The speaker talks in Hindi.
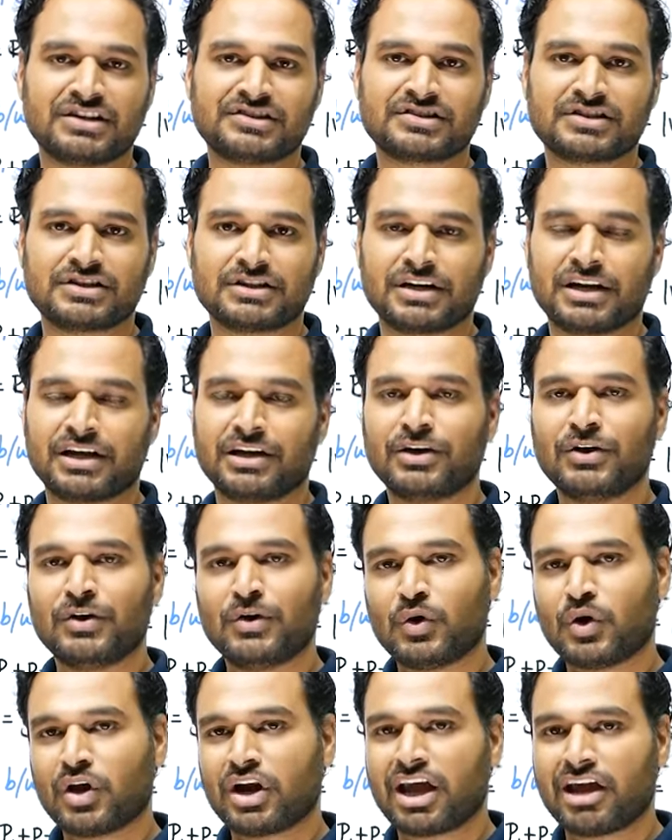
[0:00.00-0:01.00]
लेंस की तरह
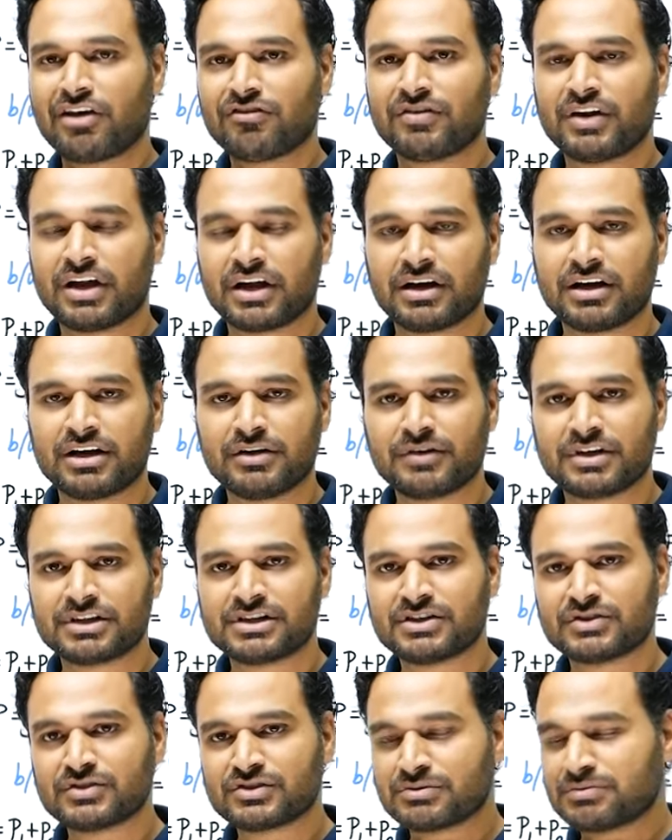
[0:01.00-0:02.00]
और एफ नेगेटिव आ
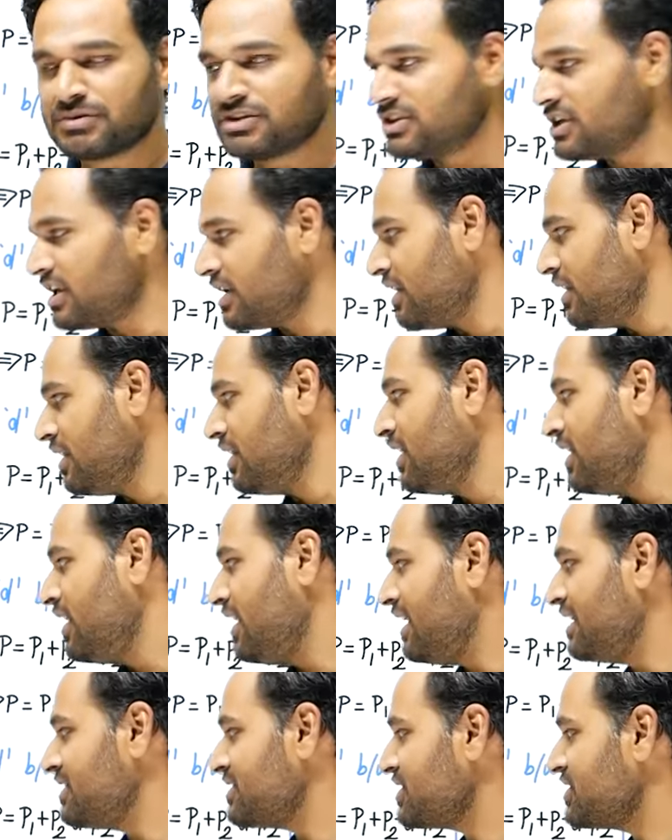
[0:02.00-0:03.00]
जाए तो समझ जाना
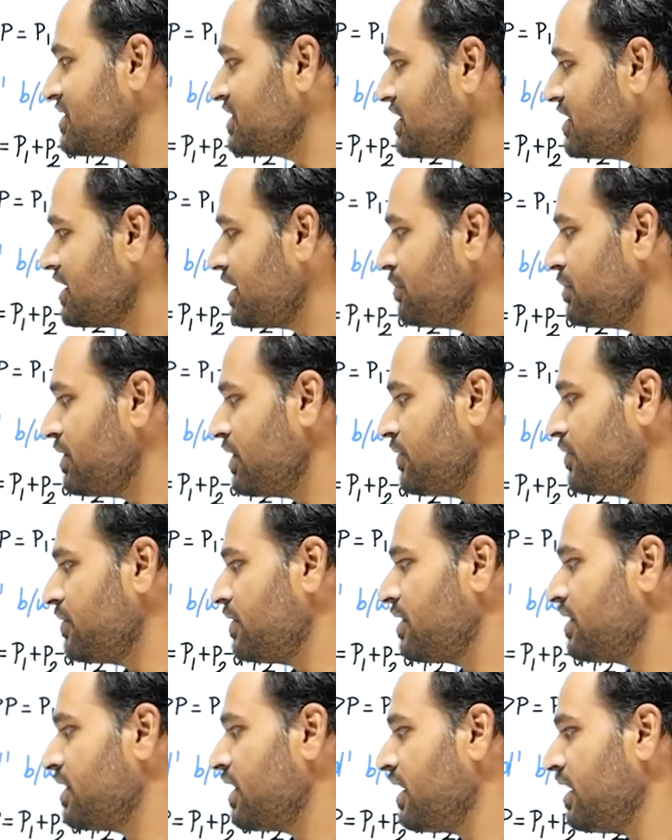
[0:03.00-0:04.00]
लेंस किसकी तरह बिहेव
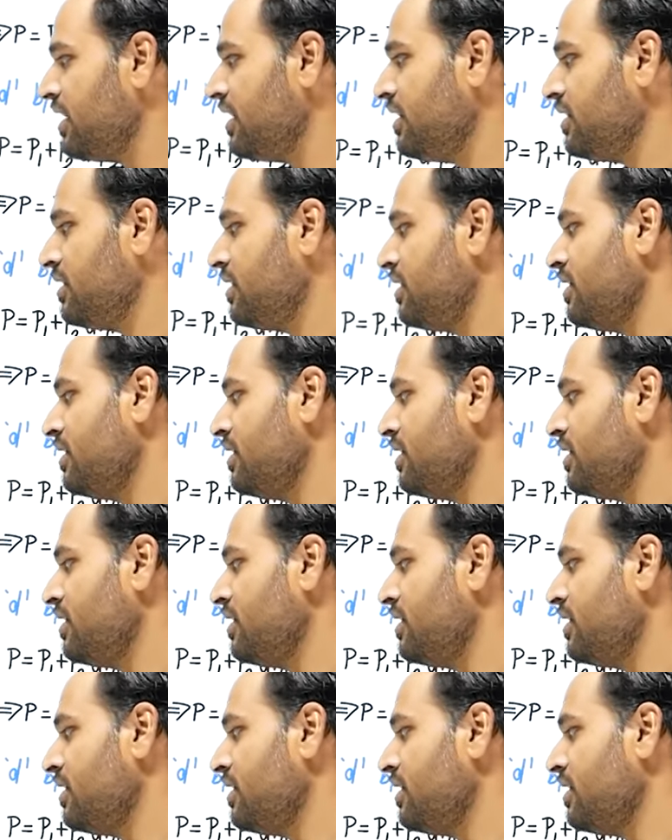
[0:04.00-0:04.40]
कर रहा है